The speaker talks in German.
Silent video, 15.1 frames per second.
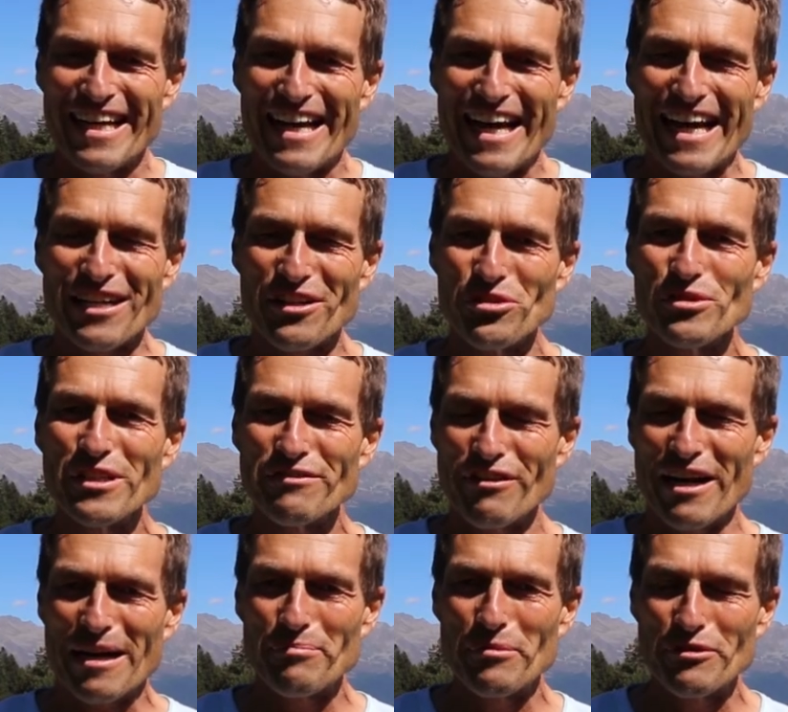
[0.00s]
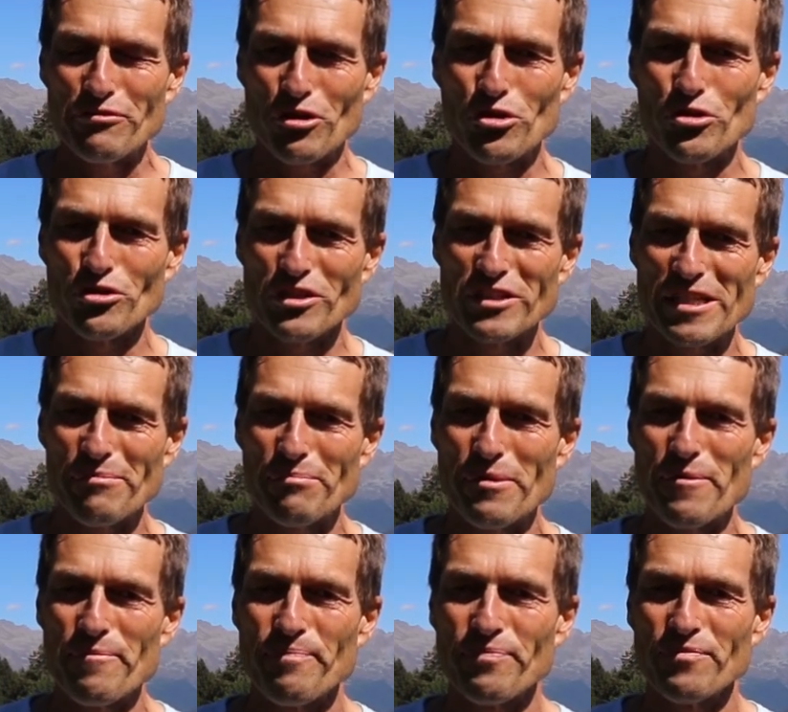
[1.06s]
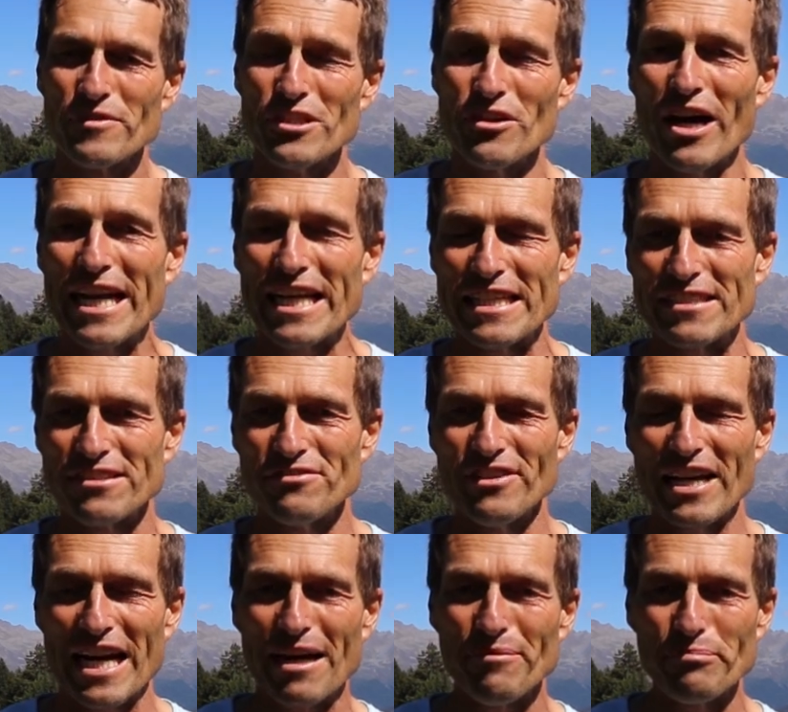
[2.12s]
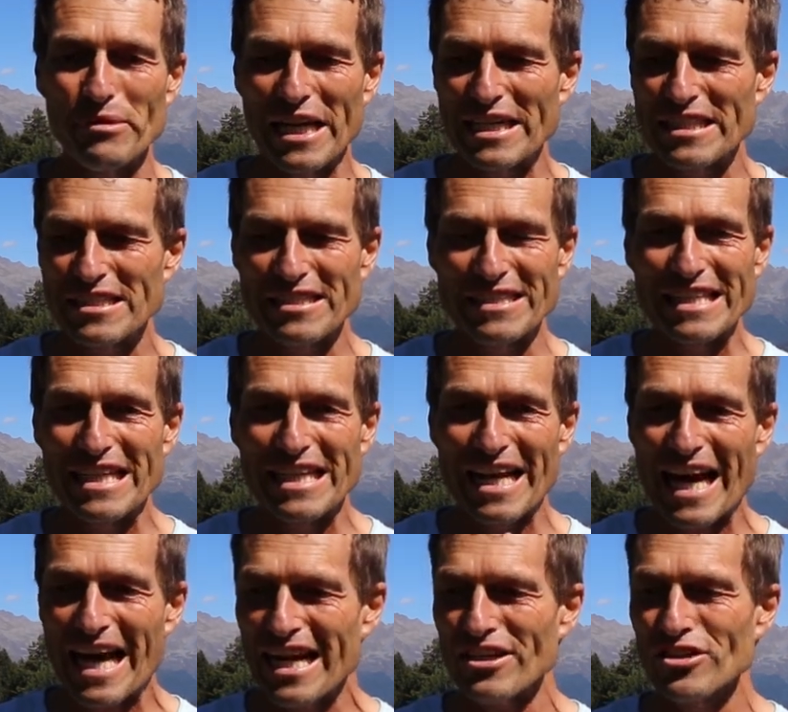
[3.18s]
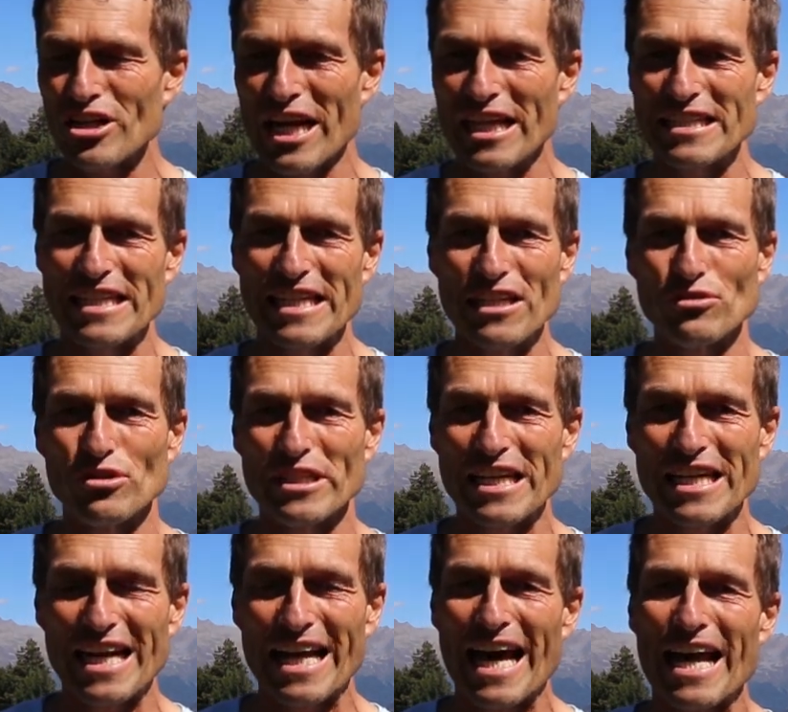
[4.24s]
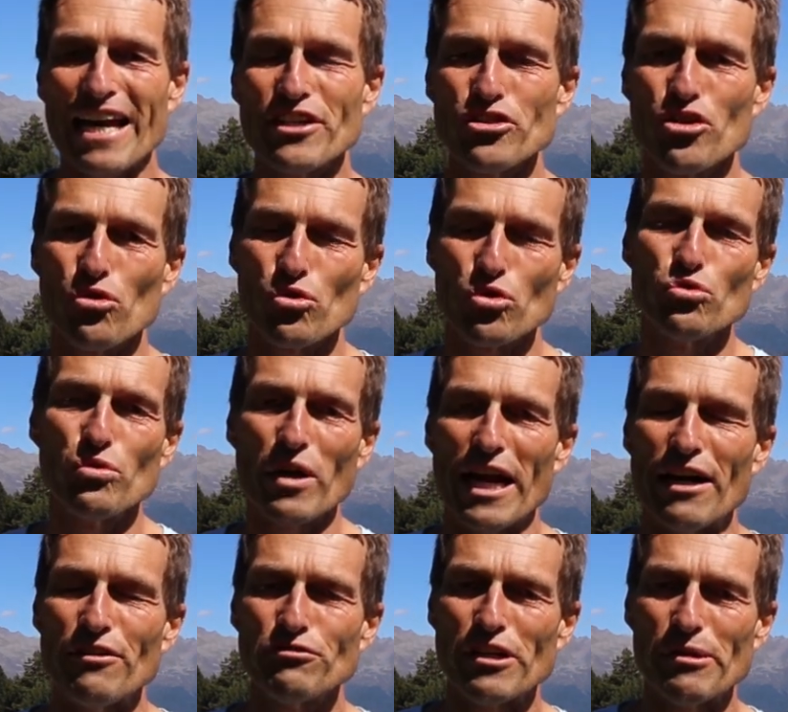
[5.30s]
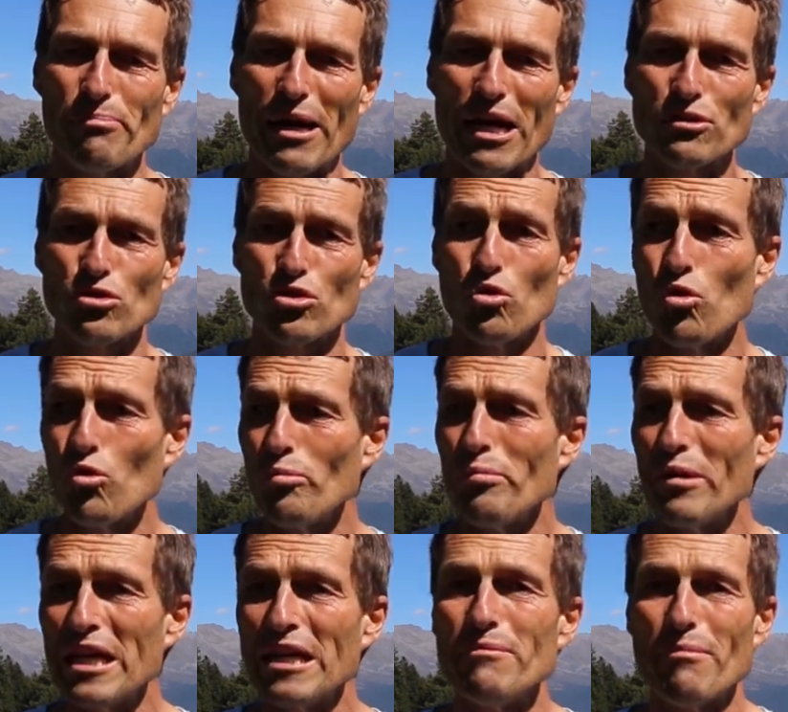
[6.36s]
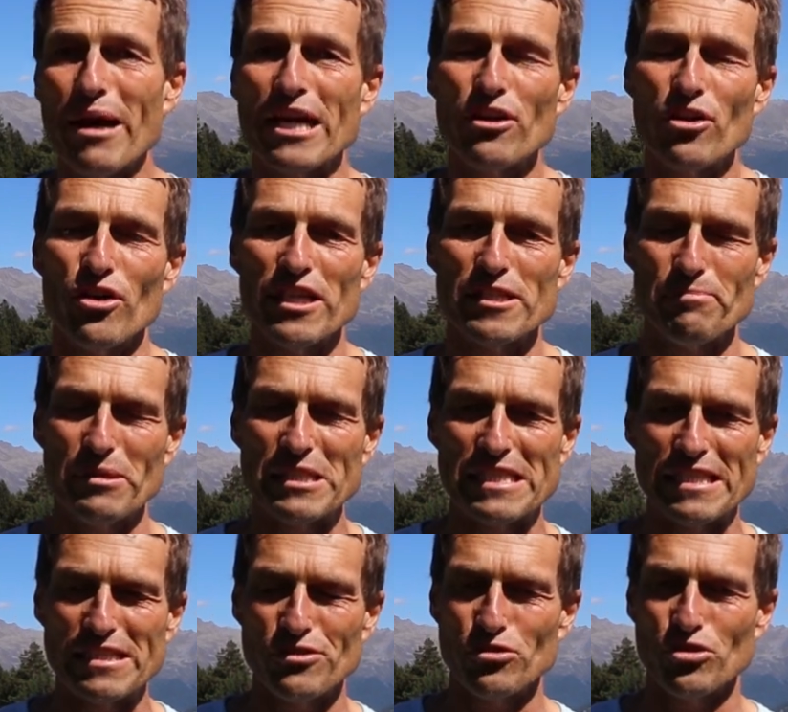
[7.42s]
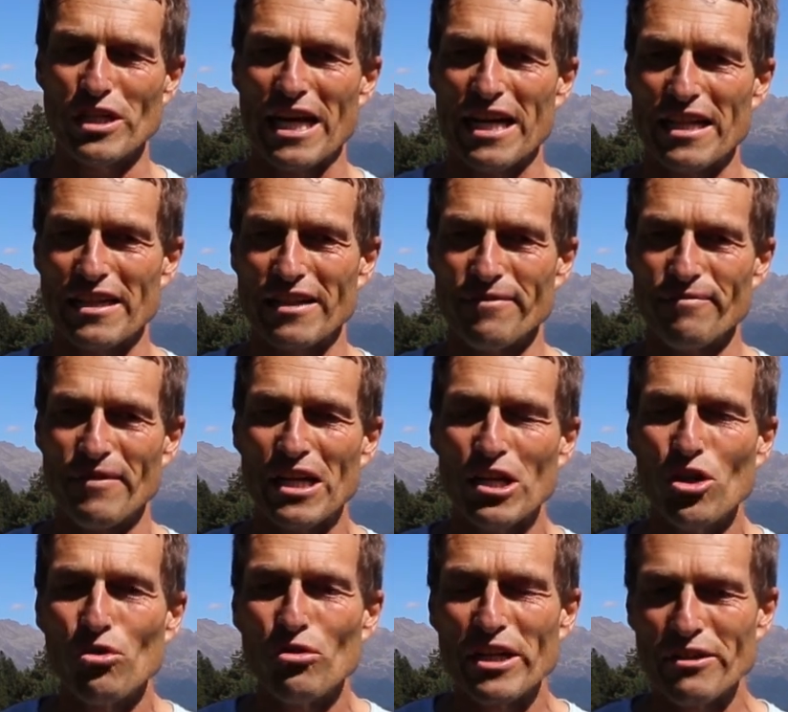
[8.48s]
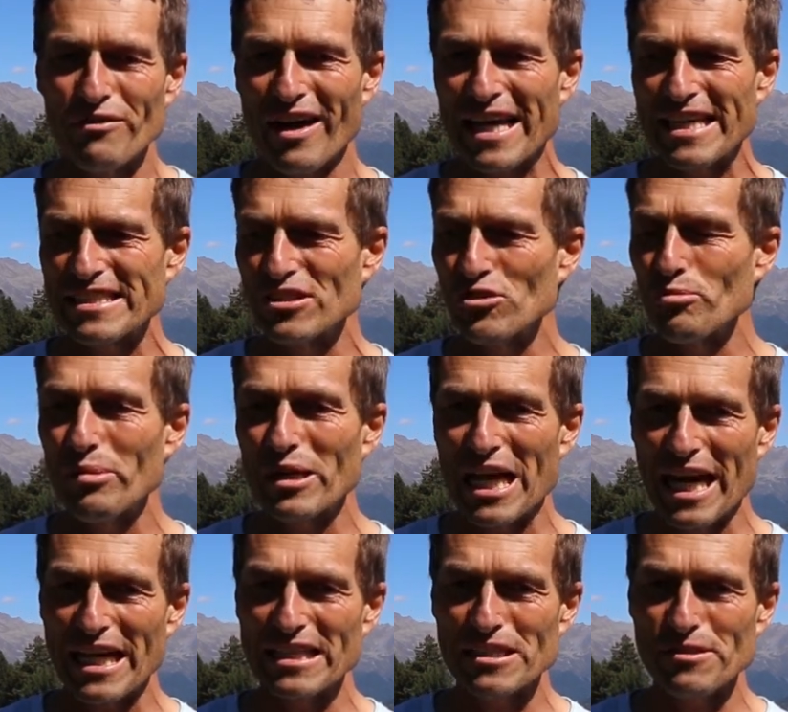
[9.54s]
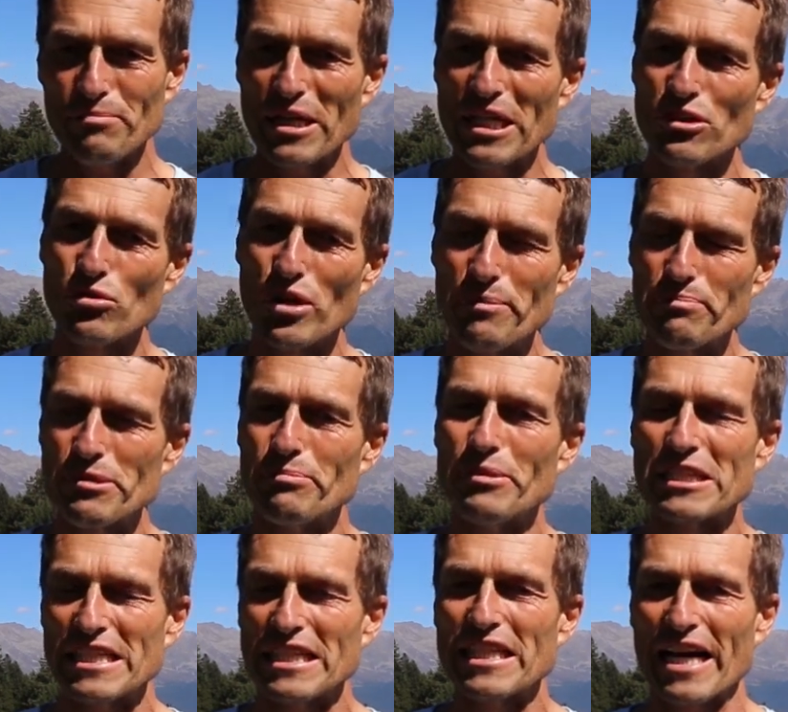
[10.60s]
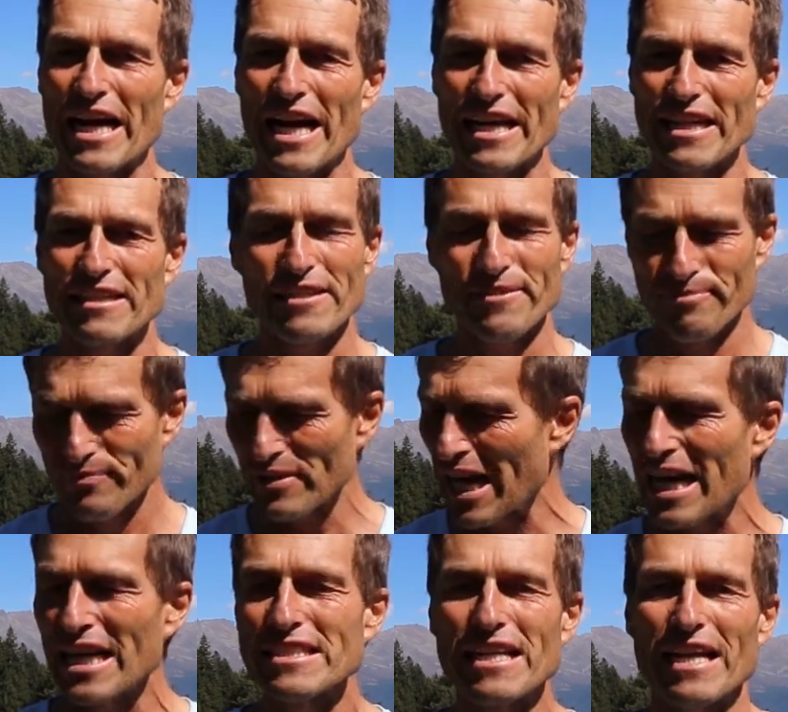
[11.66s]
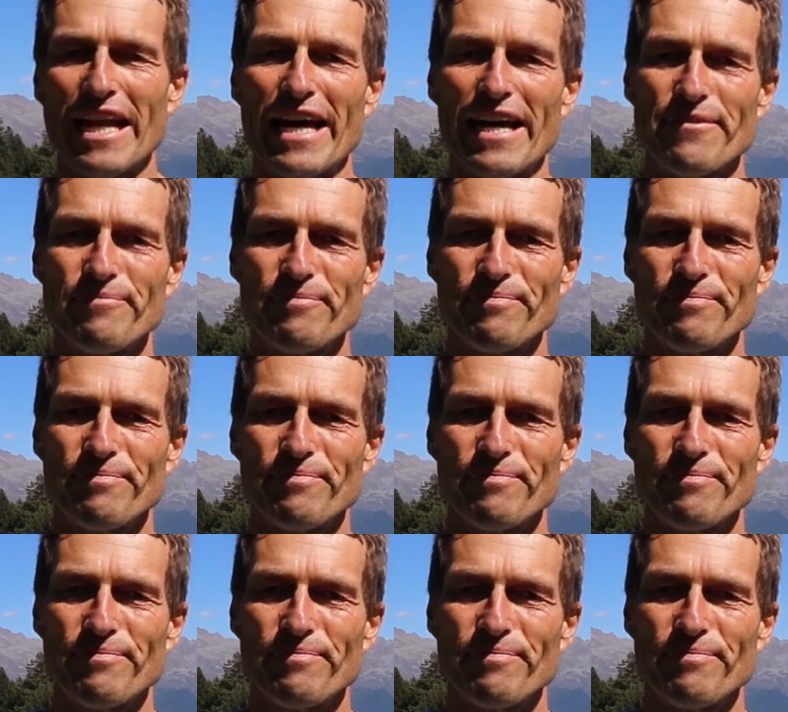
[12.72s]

Ein Kunde fragt mich vor kurzem, Johannes, wir haben jetzt die klare Strategie oder die klare Struktur aufgebaut, um in mein neues Business zu starten. Und ich weiß, du begleitest mich, du gibst mir Sicherheit. Alles klar.